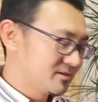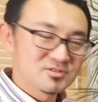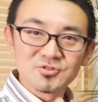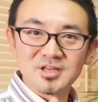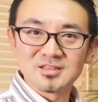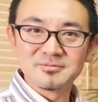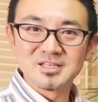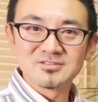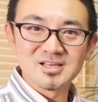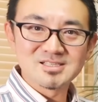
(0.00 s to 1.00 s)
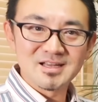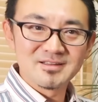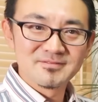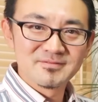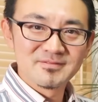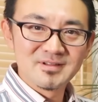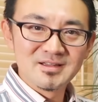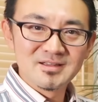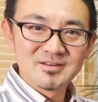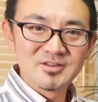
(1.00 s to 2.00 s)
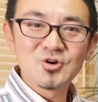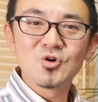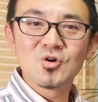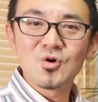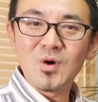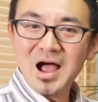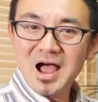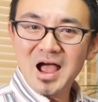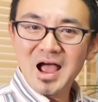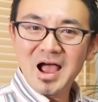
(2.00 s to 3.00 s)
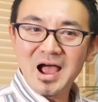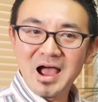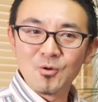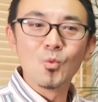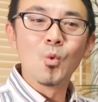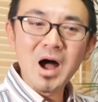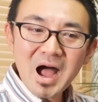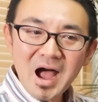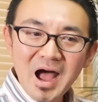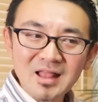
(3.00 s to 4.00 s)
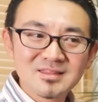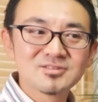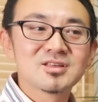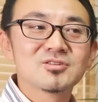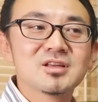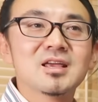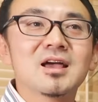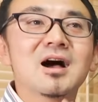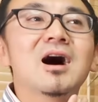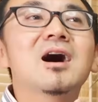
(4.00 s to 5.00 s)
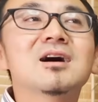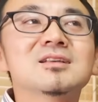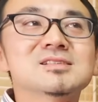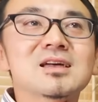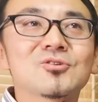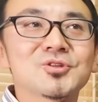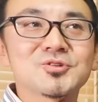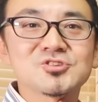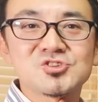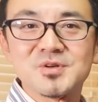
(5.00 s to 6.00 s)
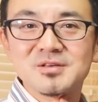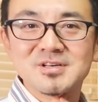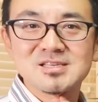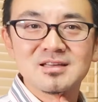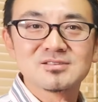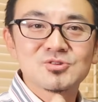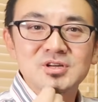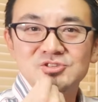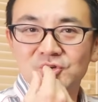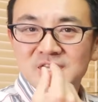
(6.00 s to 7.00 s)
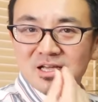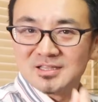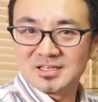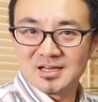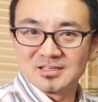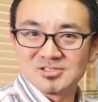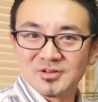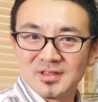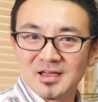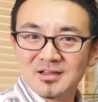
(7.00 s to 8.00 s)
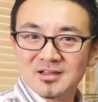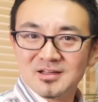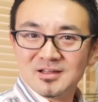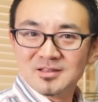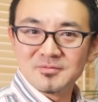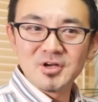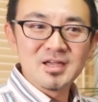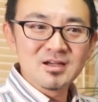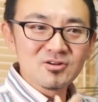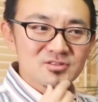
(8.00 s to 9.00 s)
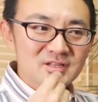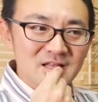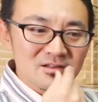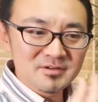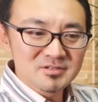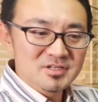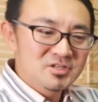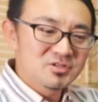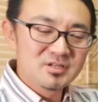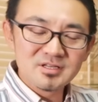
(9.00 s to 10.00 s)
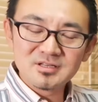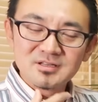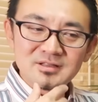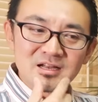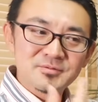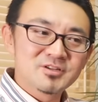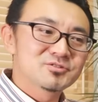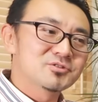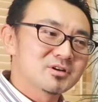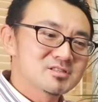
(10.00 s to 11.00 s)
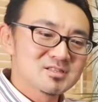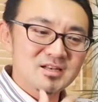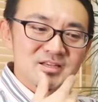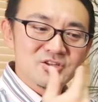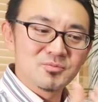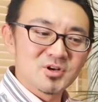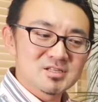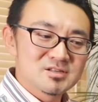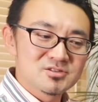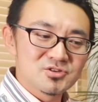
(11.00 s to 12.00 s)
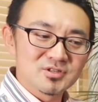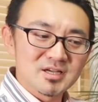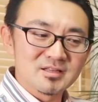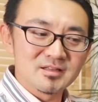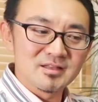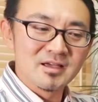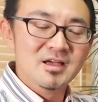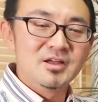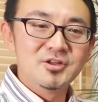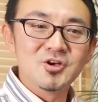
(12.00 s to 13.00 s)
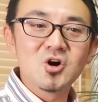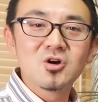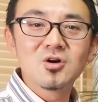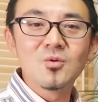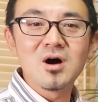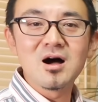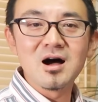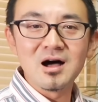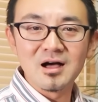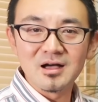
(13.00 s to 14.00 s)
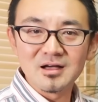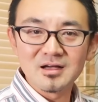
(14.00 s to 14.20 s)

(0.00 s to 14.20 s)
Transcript: ちょっとやってみてください日本語はわって言った時に最後喉を閉めてませんそれ以上息が出ないですよねでも英語ってなるべく息なるべくというか常に息を漏らしてる状態なんで日本語は